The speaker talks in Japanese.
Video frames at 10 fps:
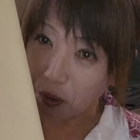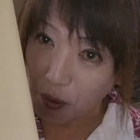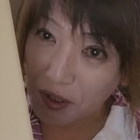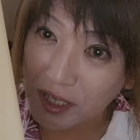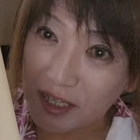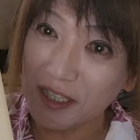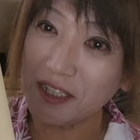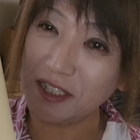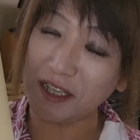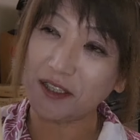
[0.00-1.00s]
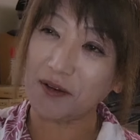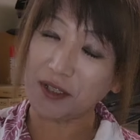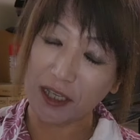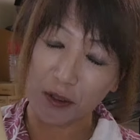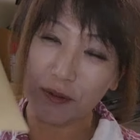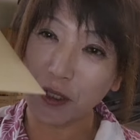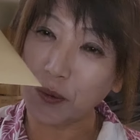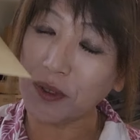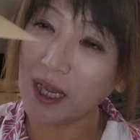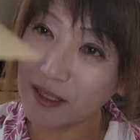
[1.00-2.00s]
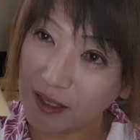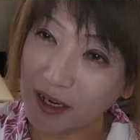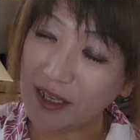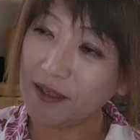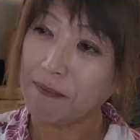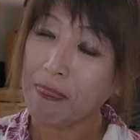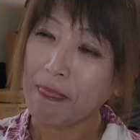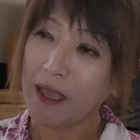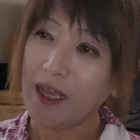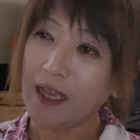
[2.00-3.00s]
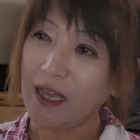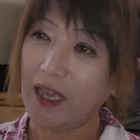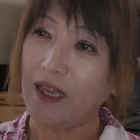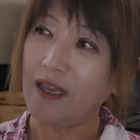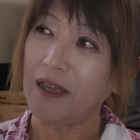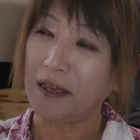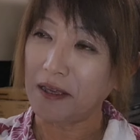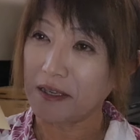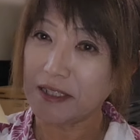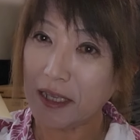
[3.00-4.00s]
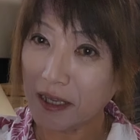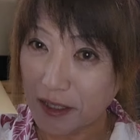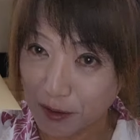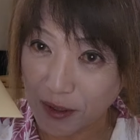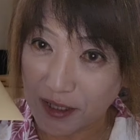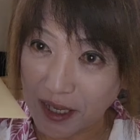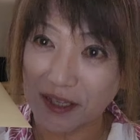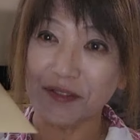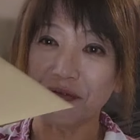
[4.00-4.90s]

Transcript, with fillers: ごひいきにしてやってください。いろんなとこに貼ったり、えー、してやってください。